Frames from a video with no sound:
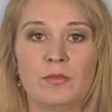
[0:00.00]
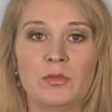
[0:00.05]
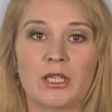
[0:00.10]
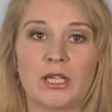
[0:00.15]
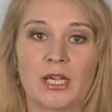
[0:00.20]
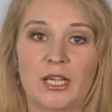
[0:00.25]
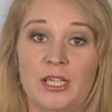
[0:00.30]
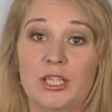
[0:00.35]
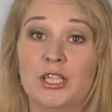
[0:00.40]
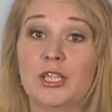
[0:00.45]

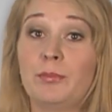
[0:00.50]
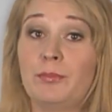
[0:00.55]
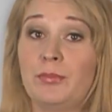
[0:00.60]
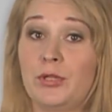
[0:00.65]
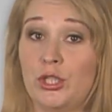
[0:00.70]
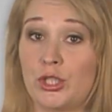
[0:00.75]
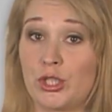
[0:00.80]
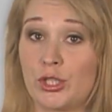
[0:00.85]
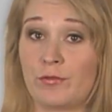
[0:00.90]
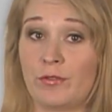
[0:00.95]
Михаила
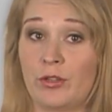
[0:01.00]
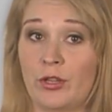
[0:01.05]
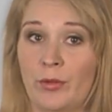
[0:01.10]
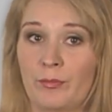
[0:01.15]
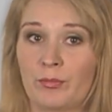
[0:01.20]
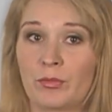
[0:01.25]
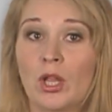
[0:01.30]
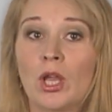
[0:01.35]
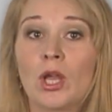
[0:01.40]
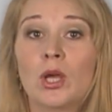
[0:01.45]

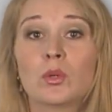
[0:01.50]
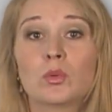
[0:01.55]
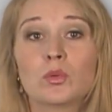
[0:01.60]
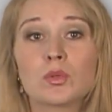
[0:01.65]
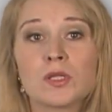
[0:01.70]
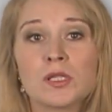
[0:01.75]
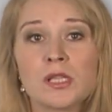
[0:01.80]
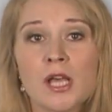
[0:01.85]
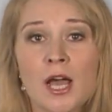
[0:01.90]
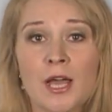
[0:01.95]
Пришвина.
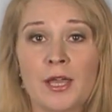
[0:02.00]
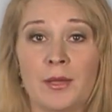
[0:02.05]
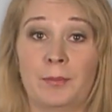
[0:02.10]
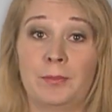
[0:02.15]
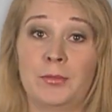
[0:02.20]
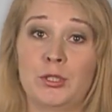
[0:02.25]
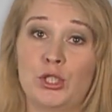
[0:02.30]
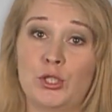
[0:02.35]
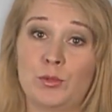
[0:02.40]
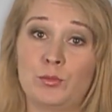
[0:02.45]
Узнаем,
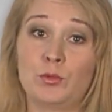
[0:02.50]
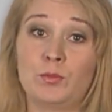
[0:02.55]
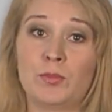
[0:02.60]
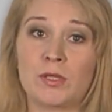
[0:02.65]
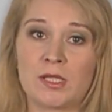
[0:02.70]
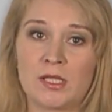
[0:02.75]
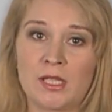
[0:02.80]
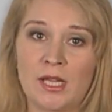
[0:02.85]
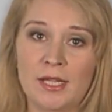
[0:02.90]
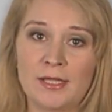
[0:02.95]
почему
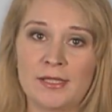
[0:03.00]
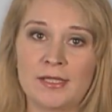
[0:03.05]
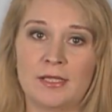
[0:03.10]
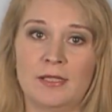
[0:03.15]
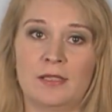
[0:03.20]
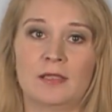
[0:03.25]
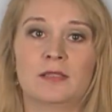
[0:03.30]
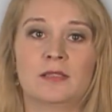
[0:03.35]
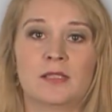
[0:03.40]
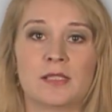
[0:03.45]

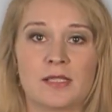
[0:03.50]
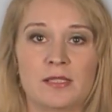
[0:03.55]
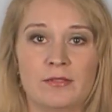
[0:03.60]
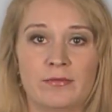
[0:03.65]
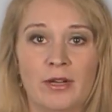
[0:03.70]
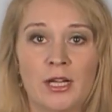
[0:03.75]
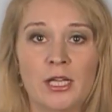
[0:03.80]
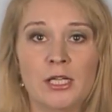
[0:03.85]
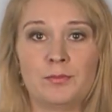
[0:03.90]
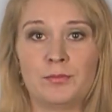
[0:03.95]
писателя
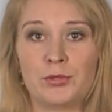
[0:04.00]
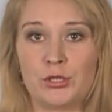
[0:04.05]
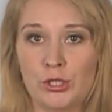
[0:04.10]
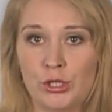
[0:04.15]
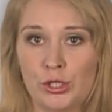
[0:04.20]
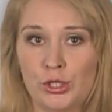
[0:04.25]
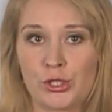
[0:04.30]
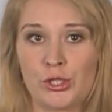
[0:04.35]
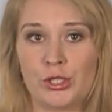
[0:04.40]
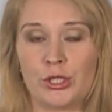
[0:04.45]
называли
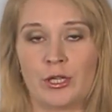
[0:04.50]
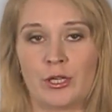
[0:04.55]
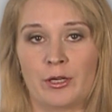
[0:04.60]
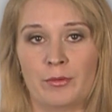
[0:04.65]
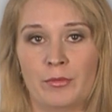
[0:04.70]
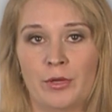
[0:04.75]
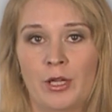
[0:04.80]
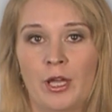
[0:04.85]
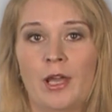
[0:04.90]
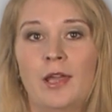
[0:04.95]

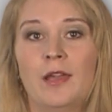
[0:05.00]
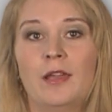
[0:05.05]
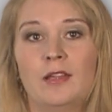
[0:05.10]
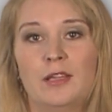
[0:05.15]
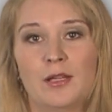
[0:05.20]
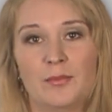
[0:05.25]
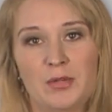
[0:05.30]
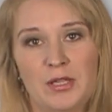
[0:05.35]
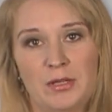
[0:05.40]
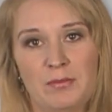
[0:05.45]
птичником. И
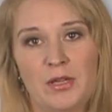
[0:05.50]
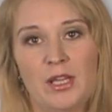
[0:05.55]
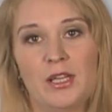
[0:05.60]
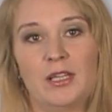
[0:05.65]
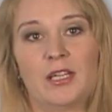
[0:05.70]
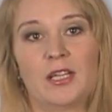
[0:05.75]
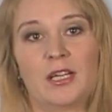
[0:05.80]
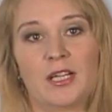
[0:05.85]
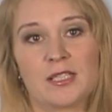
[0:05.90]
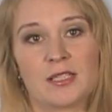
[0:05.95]
на
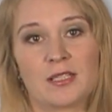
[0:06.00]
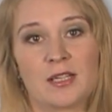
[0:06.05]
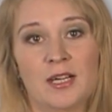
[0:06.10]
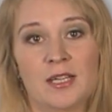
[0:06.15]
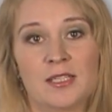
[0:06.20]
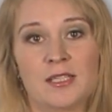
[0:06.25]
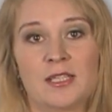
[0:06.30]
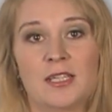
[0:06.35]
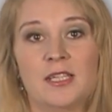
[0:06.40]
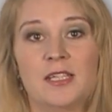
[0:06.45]
примере
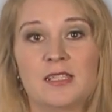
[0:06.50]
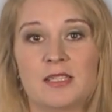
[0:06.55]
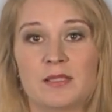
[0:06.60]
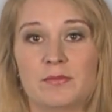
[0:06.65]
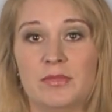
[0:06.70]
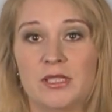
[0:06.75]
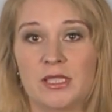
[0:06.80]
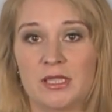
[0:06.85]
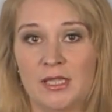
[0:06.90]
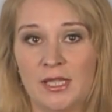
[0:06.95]
рассказа
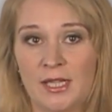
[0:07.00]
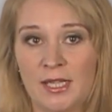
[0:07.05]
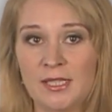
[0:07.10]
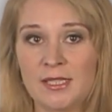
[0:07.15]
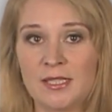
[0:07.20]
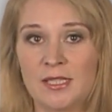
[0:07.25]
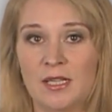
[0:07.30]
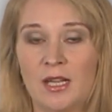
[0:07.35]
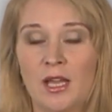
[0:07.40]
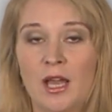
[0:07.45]

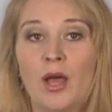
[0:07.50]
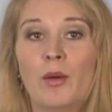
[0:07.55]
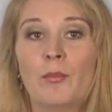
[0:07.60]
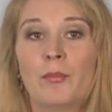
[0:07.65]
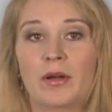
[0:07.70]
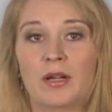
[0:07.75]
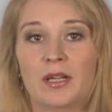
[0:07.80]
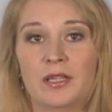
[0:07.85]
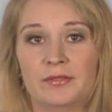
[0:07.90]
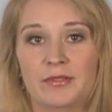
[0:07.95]
«Изобретатель»
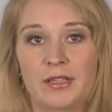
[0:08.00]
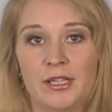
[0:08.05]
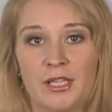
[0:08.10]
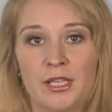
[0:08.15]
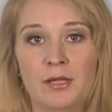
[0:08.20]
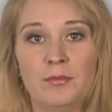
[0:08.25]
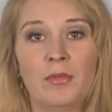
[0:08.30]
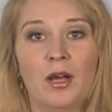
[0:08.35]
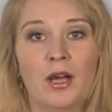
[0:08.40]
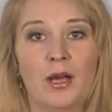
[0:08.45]

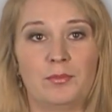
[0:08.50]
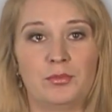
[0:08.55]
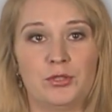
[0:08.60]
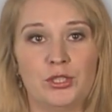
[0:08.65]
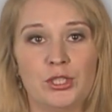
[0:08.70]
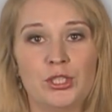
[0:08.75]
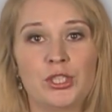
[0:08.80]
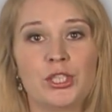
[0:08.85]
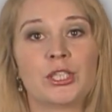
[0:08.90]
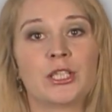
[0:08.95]
поговорим о
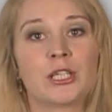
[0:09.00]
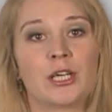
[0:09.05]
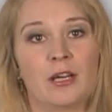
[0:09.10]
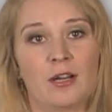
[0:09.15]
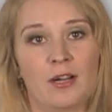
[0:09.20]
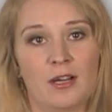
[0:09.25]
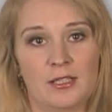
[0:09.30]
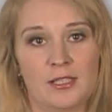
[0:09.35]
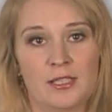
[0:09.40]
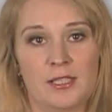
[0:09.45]
птичьих
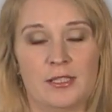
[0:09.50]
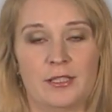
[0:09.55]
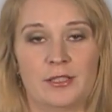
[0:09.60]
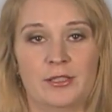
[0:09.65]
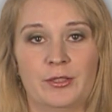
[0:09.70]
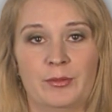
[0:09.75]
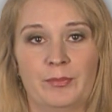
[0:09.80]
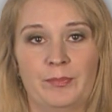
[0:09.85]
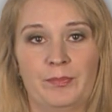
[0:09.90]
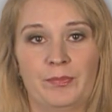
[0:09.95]

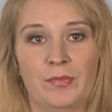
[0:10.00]
характерах.